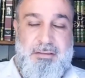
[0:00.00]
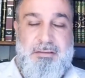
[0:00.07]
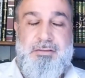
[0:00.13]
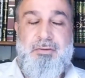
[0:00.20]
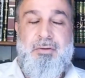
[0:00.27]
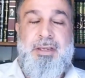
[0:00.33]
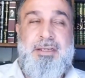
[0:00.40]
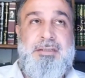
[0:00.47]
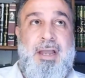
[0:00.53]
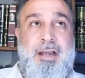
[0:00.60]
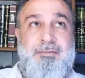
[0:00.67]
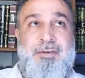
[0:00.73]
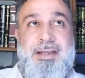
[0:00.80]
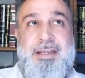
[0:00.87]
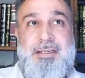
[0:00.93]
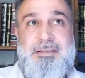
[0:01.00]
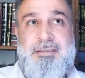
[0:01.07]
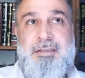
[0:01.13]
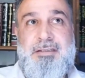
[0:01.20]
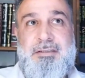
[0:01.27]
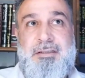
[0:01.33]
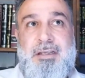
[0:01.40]
So, er sagt, weil ich
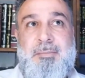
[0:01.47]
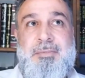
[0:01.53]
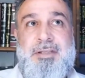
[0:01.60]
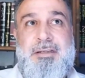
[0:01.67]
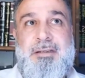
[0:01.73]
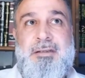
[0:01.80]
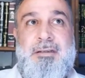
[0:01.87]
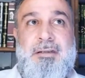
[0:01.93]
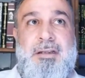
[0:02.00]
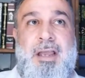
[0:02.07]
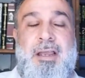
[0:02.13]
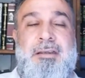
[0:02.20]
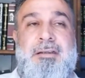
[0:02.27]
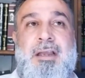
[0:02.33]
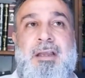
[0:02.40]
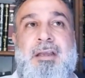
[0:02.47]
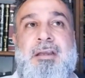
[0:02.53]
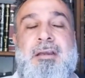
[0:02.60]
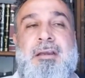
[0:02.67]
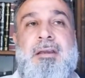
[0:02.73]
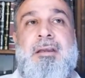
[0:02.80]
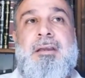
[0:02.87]
nicht hier mit ihnen in der Akida,
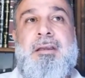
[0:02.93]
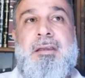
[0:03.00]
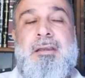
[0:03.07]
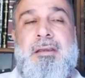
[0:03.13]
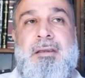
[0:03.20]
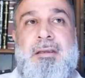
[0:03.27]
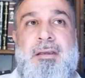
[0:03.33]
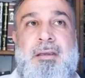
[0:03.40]
äh,